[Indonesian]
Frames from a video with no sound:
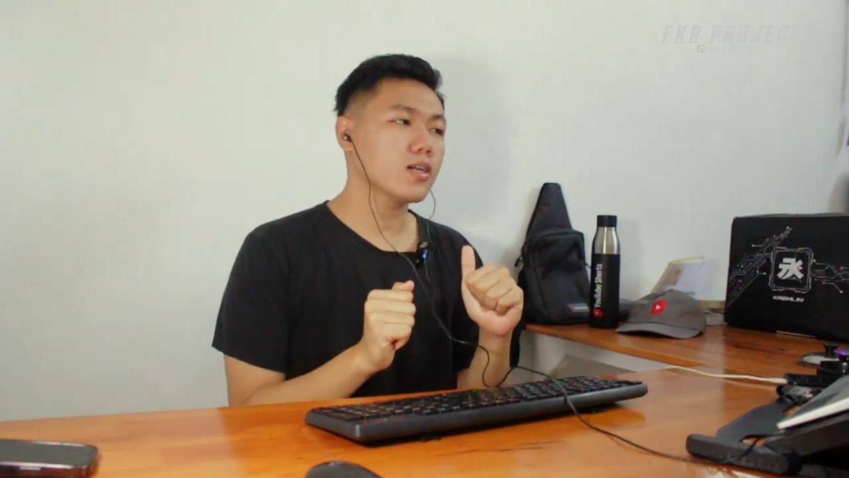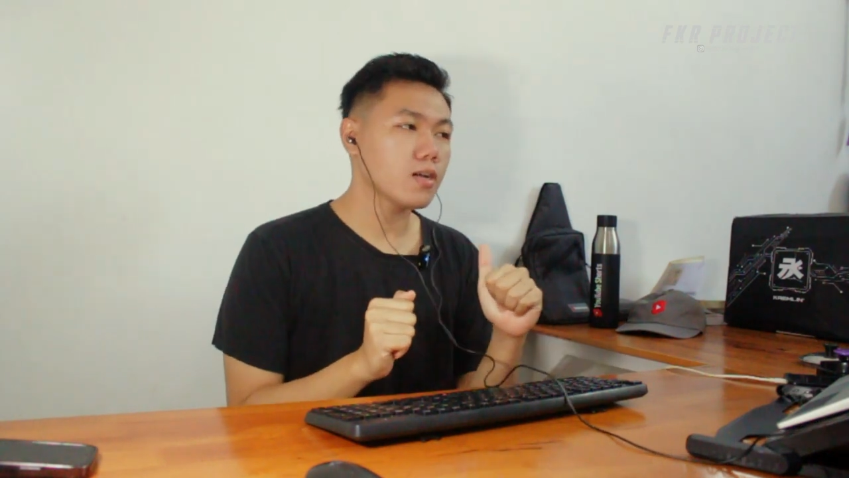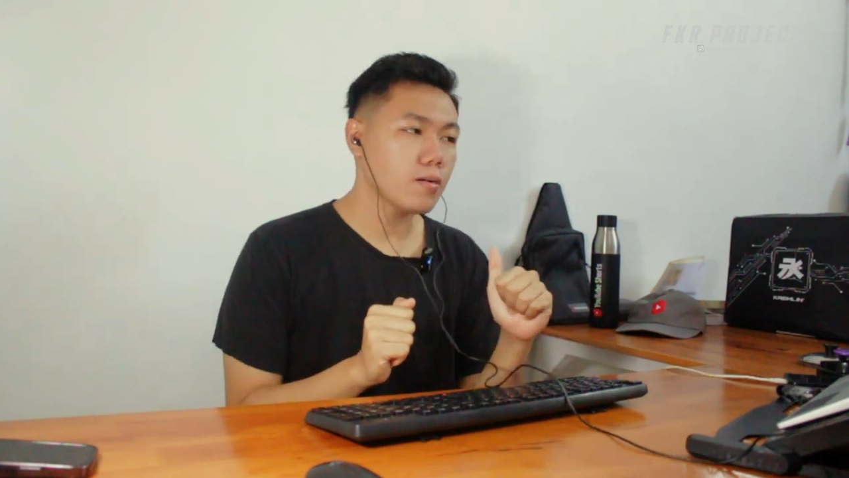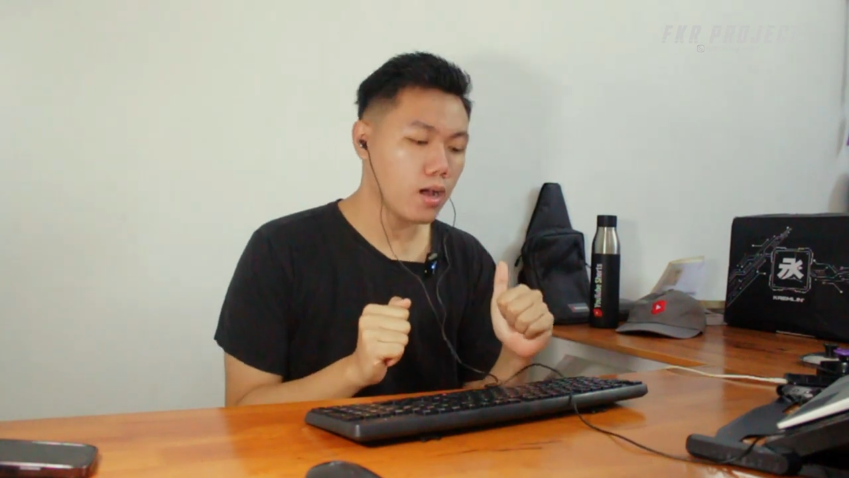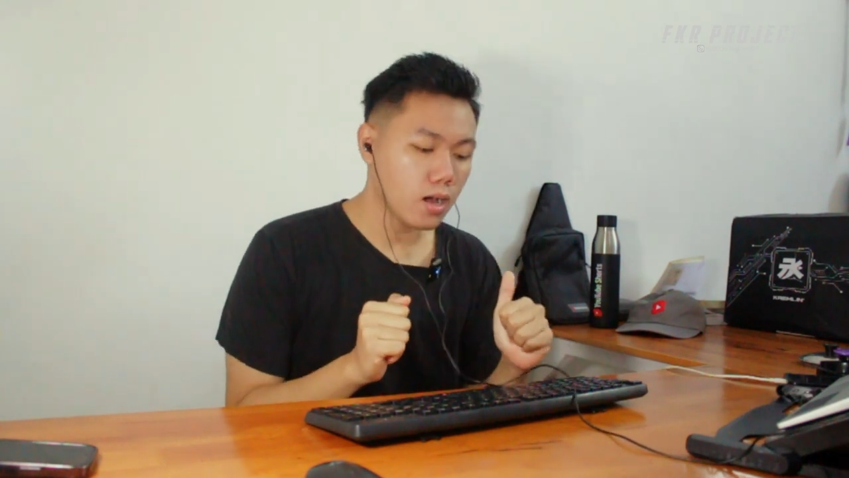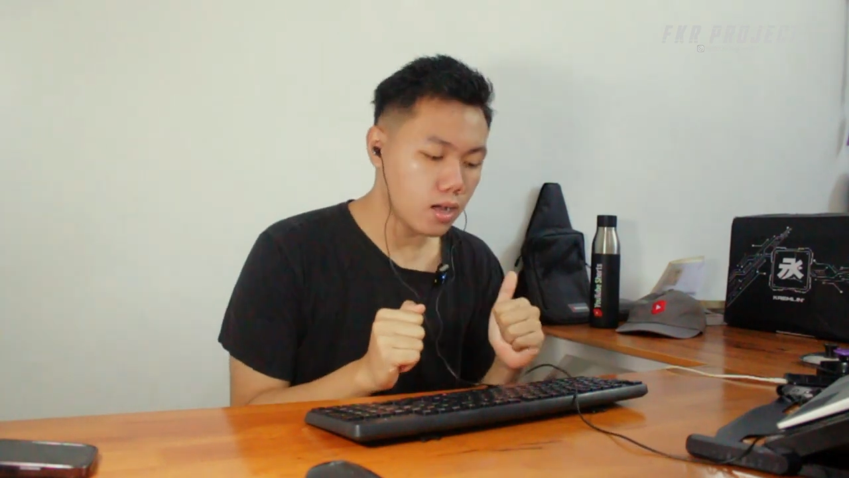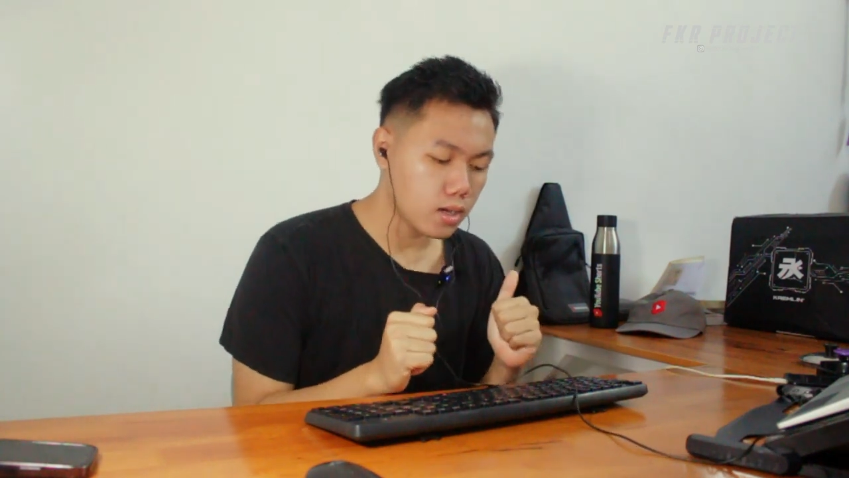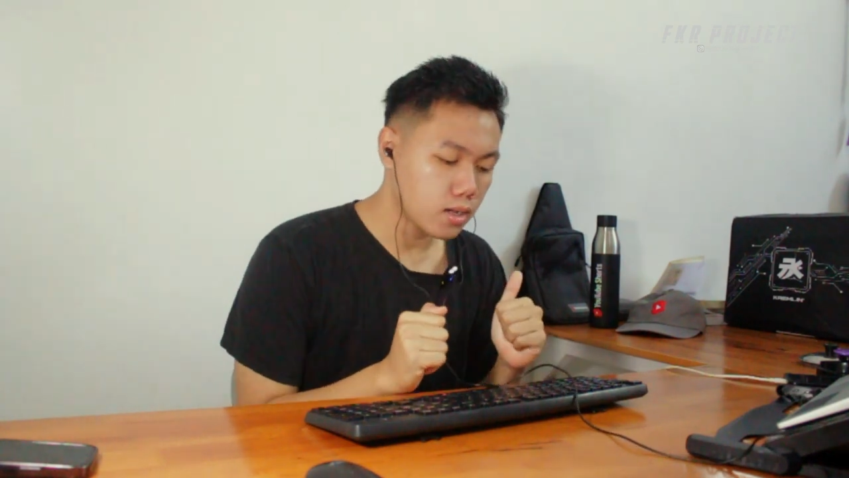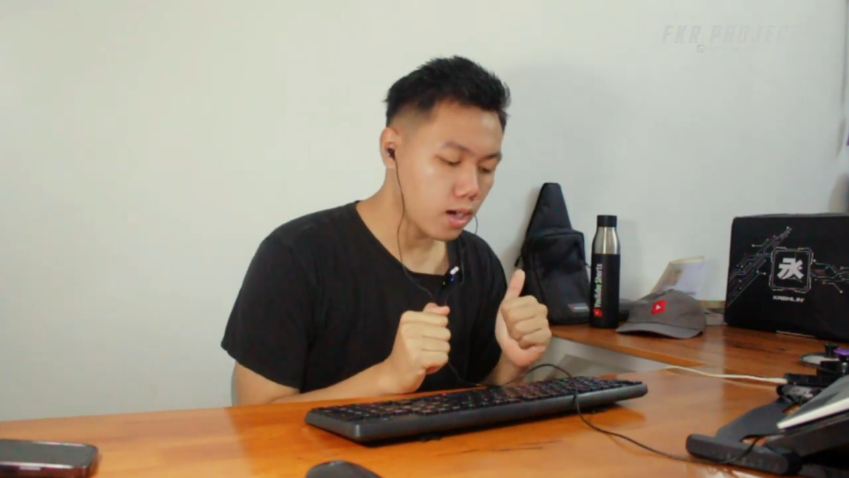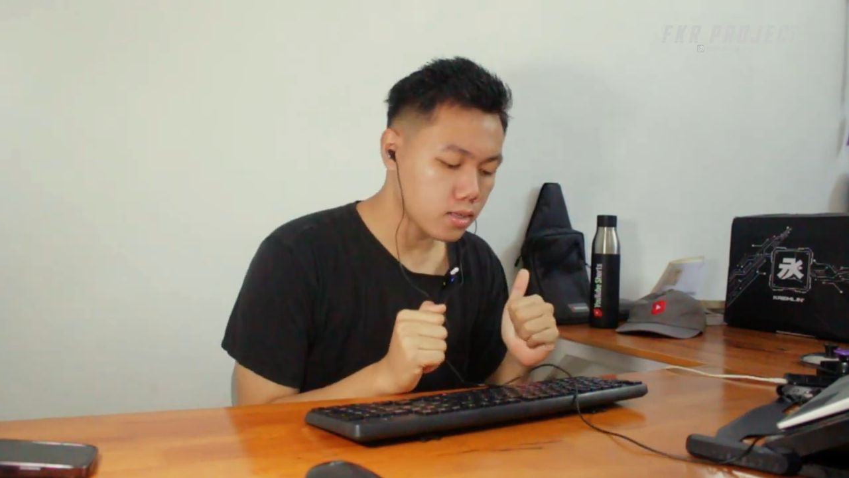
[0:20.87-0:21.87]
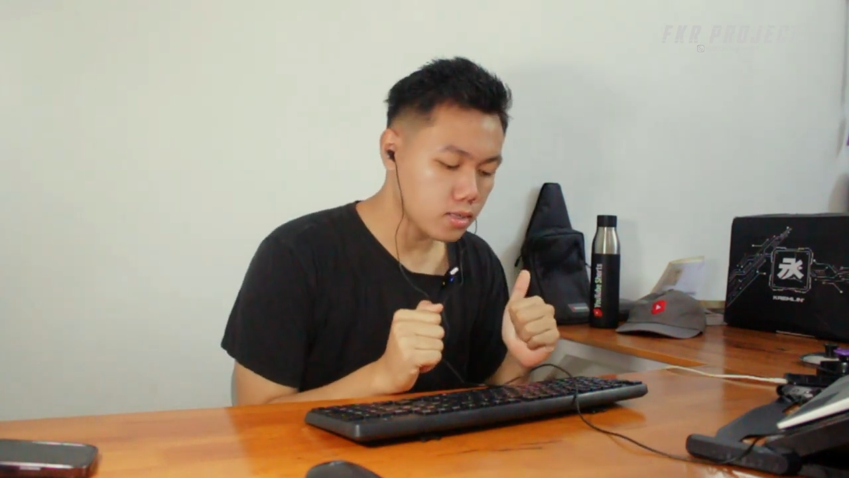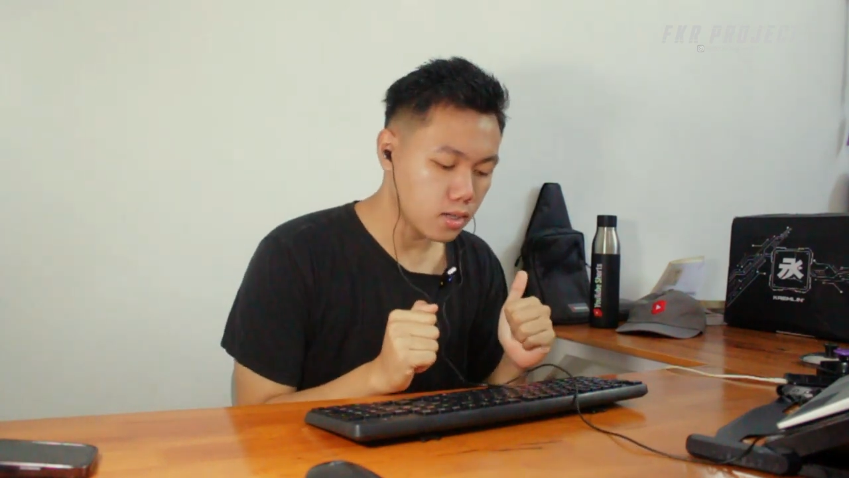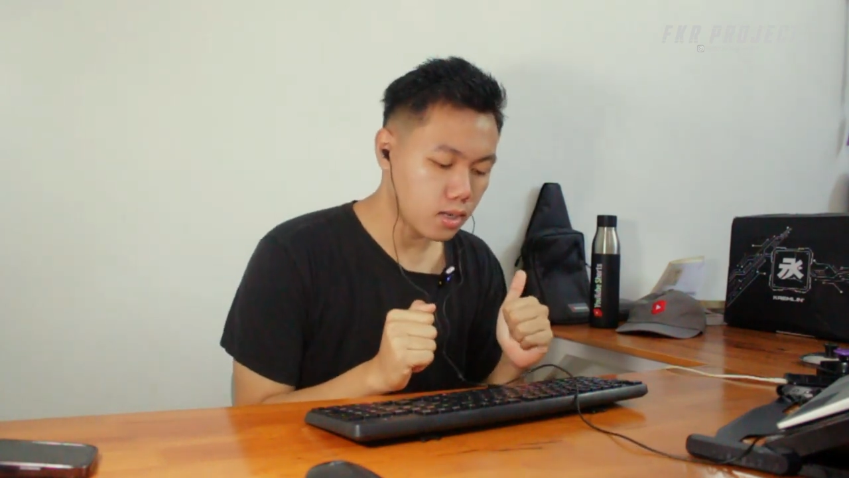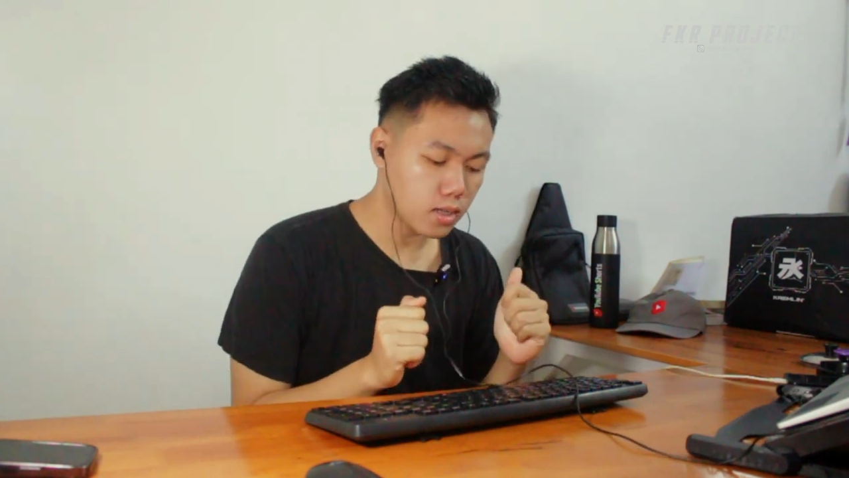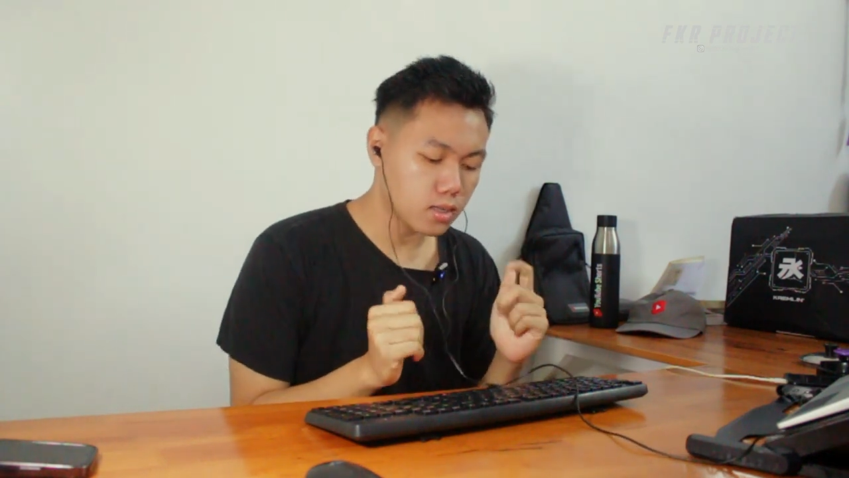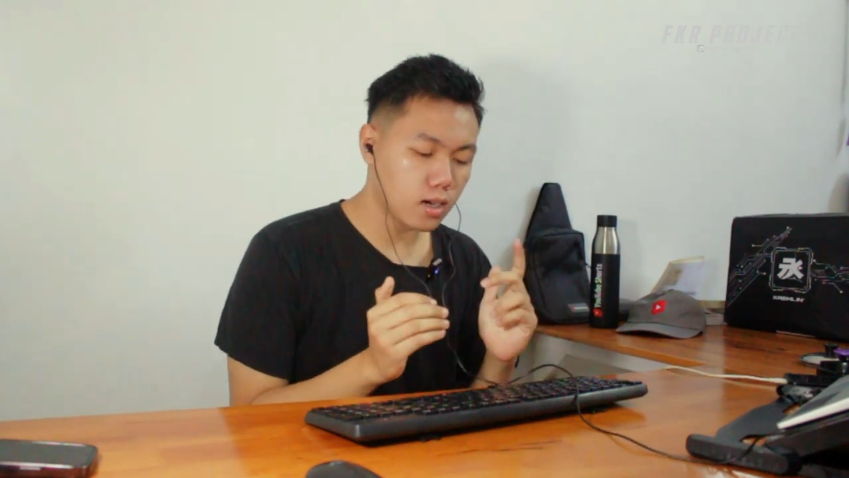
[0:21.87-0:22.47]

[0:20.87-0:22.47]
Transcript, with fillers: kita bakal nge-reaction yang lagi